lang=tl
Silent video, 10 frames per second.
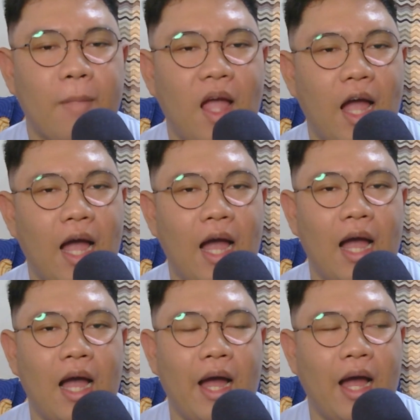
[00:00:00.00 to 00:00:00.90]

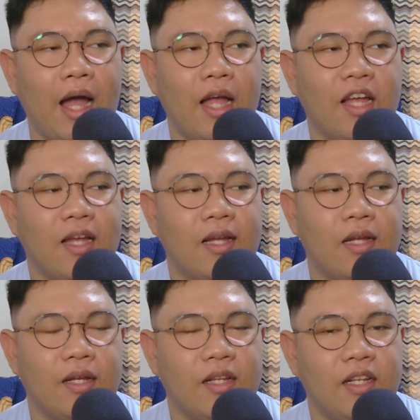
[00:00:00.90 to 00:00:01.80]
uh,
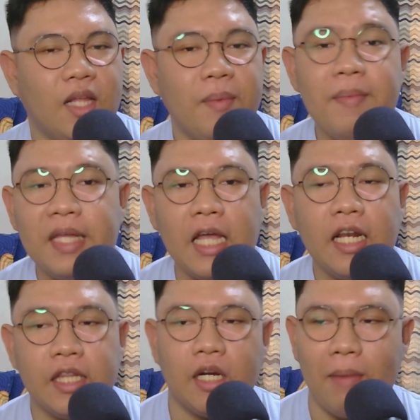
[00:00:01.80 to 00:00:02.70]
nagbibigay
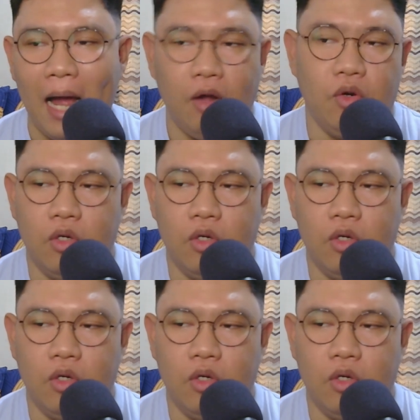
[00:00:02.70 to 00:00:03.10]
ng trabaho.